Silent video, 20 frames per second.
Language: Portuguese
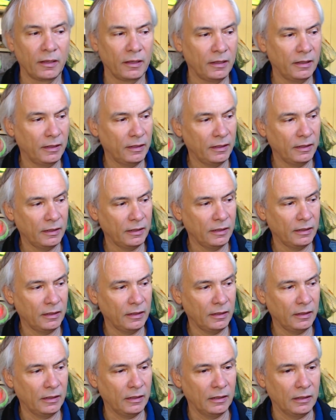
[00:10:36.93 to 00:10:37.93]

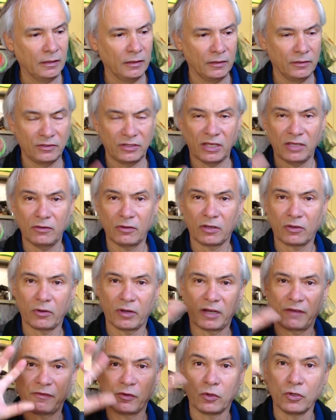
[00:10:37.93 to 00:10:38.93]
É tenho
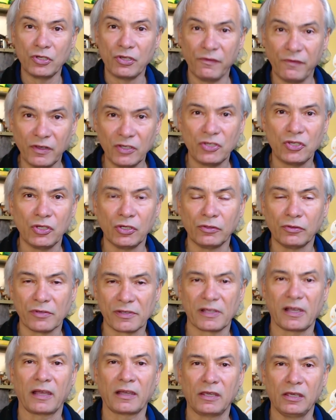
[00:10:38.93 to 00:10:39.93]
agora ficou dividido
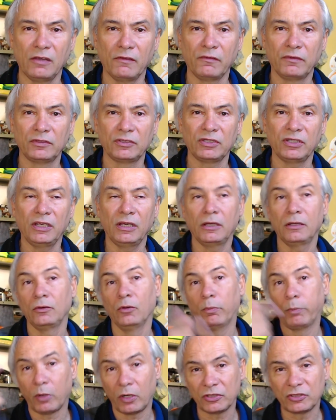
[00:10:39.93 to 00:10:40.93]
os arquivos e
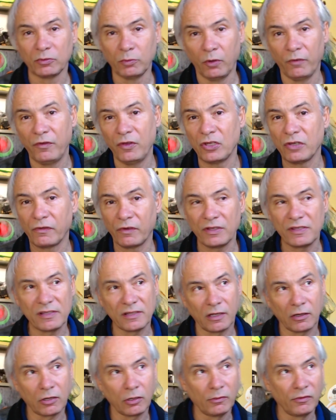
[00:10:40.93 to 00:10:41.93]
no próximo vídeo eu vou
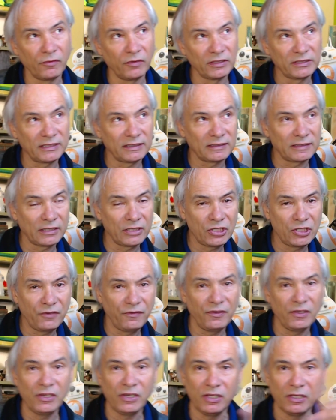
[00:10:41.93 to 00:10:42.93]
ensinar como você
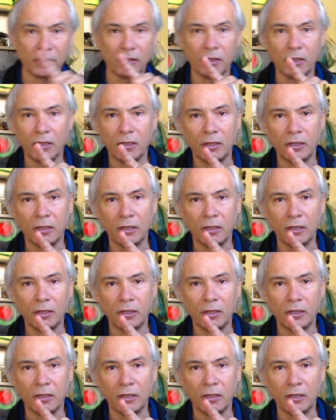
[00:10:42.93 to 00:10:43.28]
transferir,